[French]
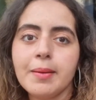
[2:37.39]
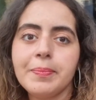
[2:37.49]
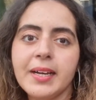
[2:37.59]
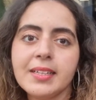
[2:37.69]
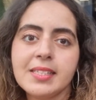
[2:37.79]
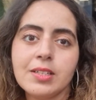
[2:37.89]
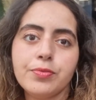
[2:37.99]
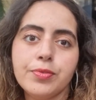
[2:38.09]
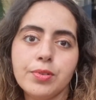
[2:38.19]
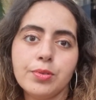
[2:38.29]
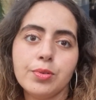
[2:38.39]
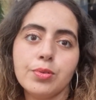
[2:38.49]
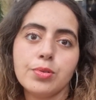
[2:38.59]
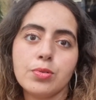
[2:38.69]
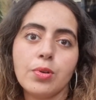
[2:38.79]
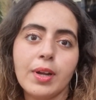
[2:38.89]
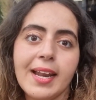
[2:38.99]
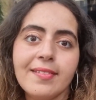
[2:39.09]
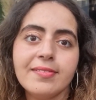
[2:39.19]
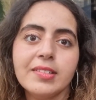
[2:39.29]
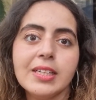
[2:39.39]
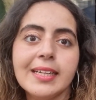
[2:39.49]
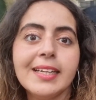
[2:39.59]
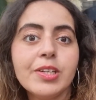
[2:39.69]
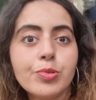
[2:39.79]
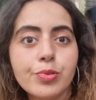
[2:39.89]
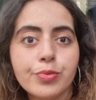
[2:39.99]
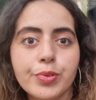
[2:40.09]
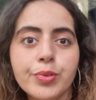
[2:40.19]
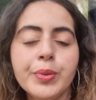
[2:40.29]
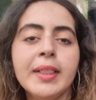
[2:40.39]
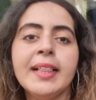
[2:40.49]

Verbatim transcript: à part s'il faut que je leur lave les cheveux